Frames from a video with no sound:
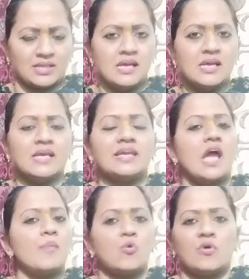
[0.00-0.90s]
था कि
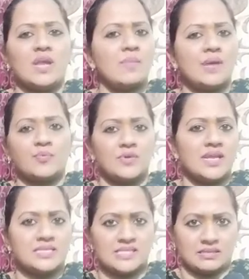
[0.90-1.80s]
आप कौन है मैं आपको
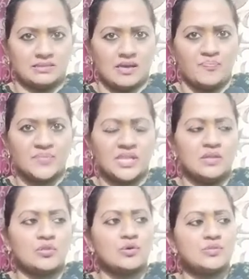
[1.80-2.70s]
नहीं जानता
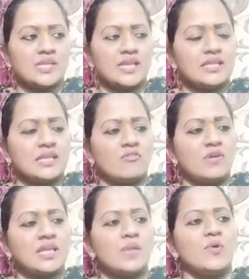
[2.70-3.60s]
तो धीरे धीरे वो
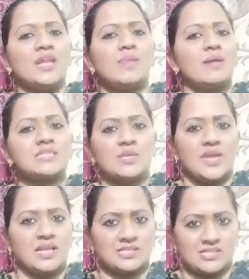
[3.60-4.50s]
लड़की बोली मैं आपसे
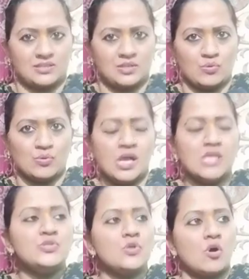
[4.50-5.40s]
मिलना चाहती हूँ
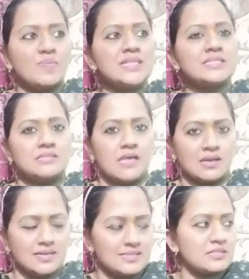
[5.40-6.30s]
24
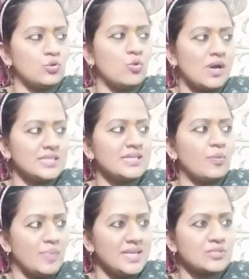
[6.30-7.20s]
अगस्त
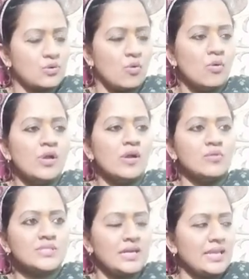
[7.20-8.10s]
2020 को
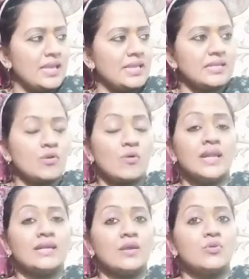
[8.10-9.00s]
उस लड़की
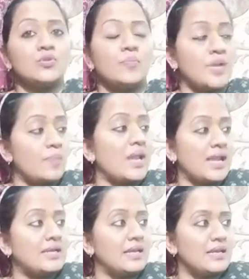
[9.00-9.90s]
क्योंकि टिंकू तो प्री
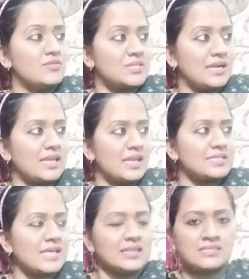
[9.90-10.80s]
प्लान करके उस लड़की के
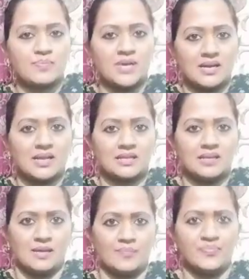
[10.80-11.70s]
साथ सब कर रहा था ना